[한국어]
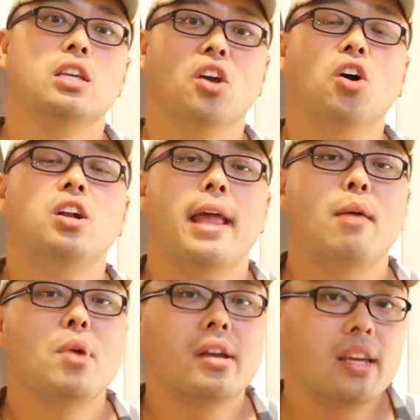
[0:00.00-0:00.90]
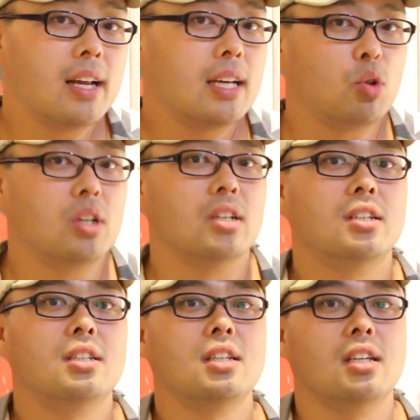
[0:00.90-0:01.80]
14명이나
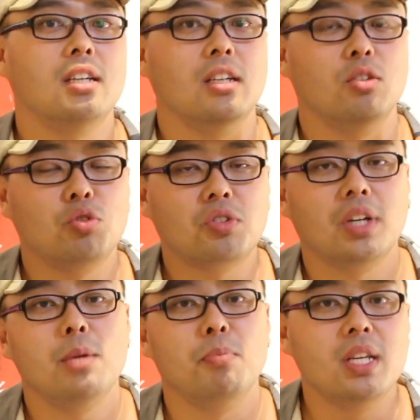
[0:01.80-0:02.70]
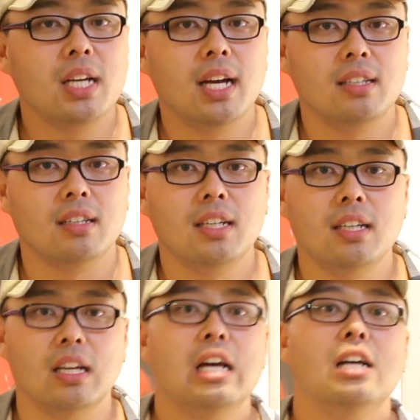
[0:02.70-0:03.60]
되는 이 유크레인
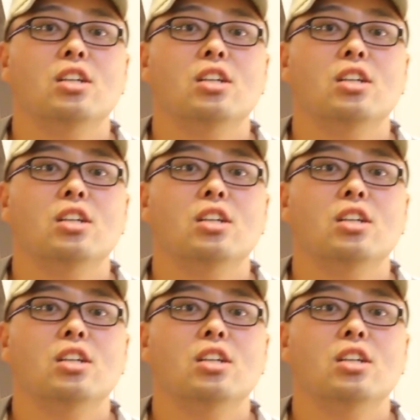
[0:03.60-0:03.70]
민간인들이